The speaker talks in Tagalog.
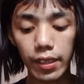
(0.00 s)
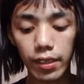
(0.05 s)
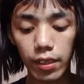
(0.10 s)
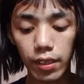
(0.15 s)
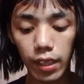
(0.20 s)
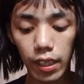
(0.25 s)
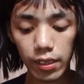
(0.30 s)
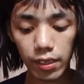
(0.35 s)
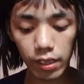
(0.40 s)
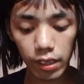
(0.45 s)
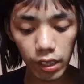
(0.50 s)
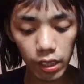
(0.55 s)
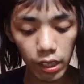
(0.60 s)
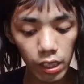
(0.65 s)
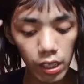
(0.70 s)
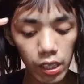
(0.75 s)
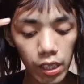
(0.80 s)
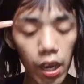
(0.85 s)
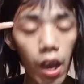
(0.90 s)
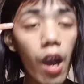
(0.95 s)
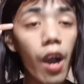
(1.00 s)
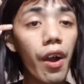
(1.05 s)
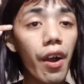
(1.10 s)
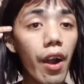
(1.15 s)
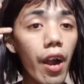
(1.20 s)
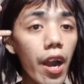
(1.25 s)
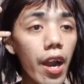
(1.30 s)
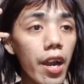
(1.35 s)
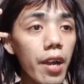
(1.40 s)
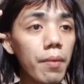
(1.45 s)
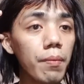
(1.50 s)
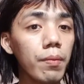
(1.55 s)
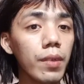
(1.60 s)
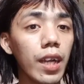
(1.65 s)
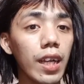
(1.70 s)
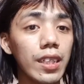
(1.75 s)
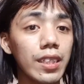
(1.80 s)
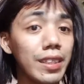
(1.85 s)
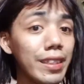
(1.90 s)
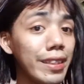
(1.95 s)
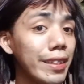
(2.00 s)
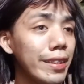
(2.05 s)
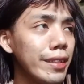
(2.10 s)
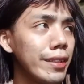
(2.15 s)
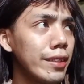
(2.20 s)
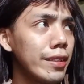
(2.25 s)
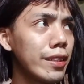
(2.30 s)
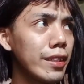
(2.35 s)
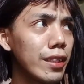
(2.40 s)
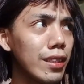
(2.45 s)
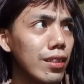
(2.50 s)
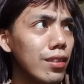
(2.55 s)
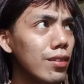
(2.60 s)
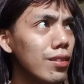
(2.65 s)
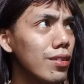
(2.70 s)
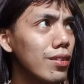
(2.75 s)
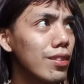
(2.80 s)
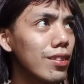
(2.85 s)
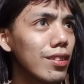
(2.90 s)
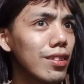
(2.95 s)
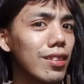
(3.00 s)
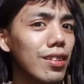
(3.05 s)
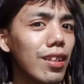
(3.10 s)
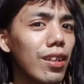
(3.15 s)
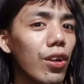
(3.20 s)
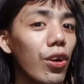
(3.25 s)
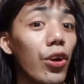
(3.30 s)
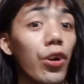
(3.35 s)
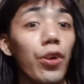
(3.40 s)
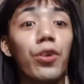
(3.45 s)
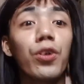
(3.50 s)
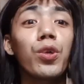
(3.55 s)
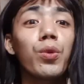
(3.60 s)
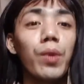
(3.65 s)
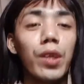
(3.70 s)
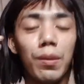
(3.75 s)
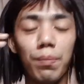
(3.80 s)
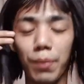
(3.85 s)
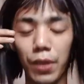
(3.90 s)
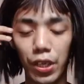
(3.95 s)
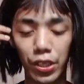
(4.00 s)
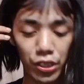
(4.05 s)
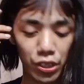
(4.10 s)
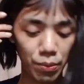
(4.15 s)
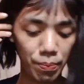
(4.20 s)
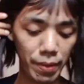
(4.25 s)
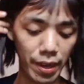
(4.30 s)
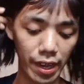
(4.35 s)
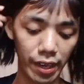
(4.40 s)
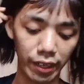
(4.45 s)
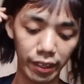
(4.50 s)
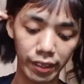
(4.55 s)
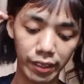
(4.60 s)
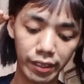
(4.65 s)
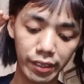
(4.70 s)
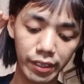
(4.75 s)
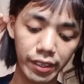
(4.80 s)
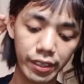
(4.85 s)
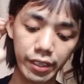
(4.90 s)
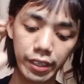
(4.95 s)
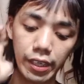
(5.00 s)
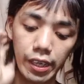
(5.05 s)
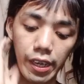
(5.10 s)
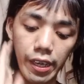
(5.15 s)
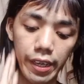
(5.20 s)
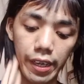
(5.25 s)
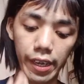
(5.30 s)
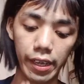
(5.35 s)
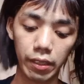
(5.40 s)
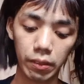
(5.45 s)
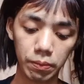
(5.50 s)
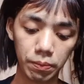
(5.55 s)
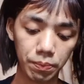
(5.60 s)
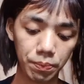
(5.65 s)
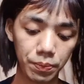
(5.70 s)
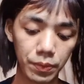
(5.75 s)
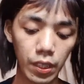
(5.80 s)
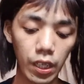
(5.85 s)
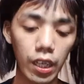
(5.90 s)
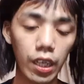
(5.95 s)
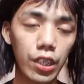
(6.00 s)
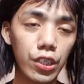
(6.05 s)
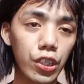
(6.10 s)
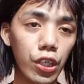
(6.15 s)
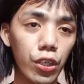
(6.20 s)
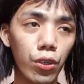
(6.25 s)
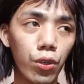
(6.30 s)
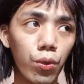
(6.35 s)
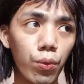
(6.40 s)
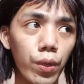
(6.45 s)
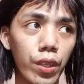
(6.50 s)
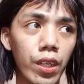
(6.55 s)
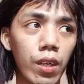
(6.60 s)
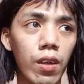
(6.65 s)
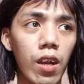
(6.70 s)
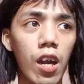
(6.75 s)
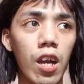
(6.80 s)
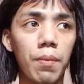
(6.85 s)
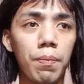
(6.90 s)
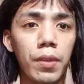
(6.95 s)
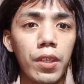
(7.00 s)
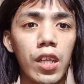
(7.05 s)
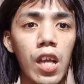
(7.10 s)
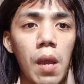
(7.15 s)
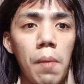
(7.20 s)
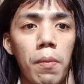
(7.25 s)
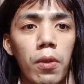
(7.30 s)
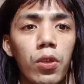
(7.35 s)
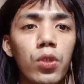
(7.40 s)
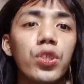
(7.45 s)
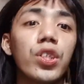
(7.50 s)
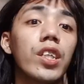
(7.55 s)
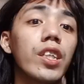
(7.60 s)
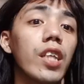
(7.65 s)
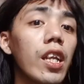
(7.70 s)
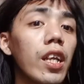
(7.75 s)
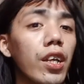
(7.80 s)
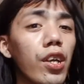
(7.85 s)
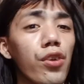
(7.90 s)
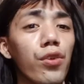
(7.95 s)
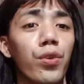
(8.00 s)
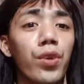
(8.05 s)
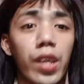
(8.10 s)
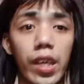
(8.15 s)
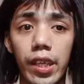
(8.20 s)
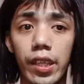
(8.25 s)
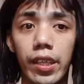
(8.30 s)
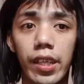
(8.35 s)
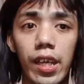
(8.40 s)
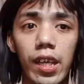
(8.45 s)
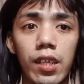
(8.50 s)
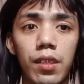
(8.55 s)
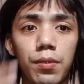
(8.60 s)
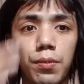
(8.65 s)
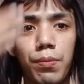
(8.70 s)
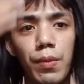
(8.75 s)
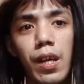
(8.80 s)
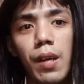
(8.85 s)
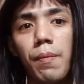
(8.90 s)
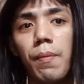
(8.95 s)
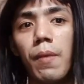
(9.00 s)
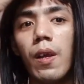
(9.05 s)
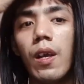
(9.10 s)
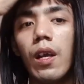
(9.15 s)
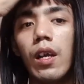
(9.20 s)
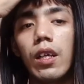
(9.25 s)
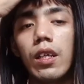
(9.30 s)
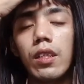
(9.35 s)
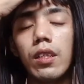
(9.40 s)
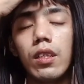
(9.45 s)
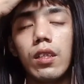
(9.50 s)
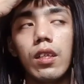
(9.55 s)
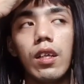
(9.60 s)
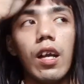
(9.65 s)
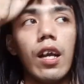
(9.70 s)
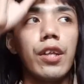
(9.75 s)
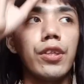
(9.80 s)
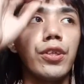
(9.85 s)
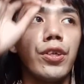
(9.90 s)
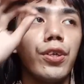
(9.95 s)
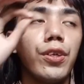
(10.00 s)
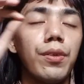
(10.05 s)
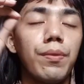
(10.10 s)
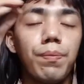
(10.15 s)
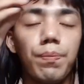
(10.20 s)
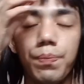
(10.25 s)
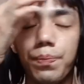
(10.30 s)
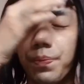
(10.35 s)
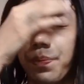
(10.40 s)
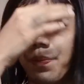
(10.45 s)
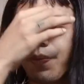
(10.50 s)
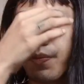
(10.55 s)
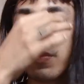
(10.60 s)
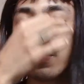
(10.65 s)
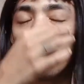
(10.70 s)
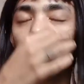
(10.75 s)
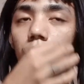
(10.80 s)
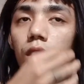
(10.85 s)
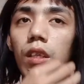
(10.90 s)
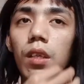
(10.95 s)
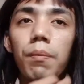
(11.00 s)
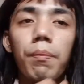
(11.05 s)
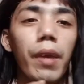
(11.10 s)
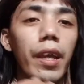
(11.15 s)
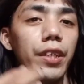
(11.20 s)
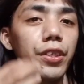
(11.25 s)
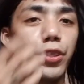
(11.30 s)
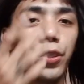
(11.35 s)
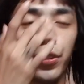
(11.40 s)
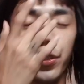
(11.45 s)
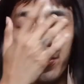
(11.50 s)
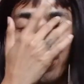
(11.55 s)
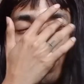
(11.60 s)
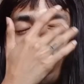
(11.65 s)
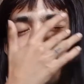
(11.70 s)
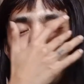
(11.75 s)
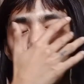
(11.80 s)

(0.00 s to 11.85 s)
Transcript: ay na si Harm Gadiji or Queen Percival. Ayan. Siya yung Queen ng RPW. Siya talaga yung reyna, yung mga ano medyo